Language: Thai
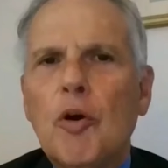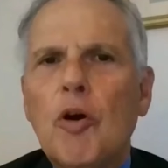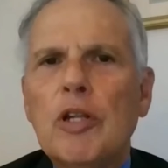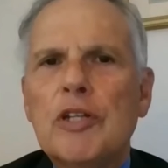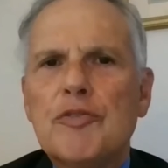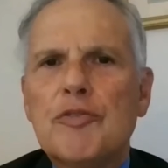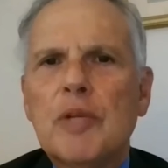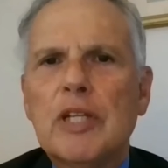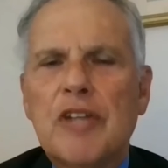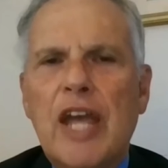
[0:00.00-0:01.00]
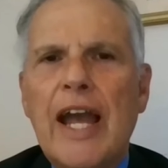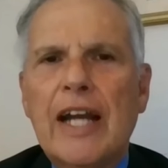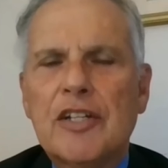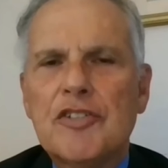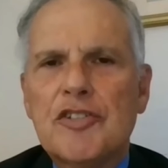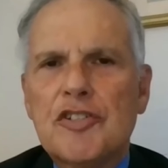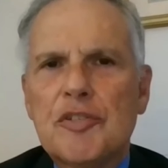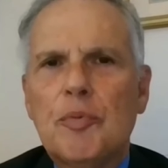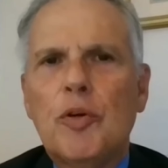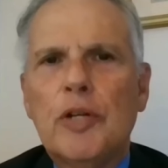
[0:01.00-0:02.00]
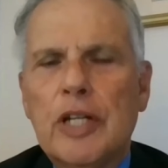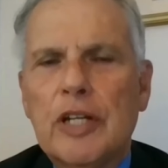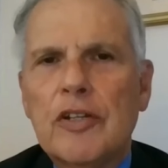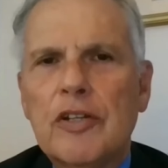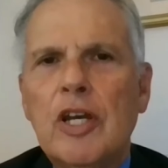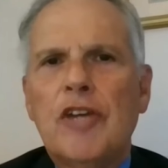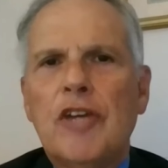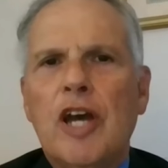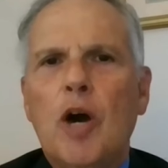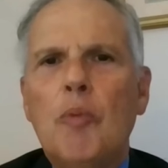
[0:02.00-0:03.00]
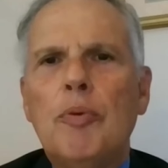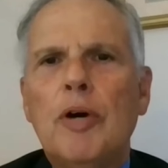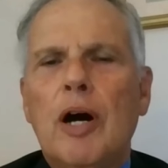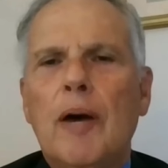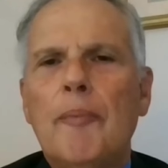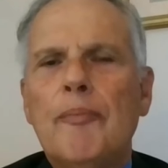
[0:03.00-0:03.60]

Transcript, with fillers: role is really to act as a subordinate to help um,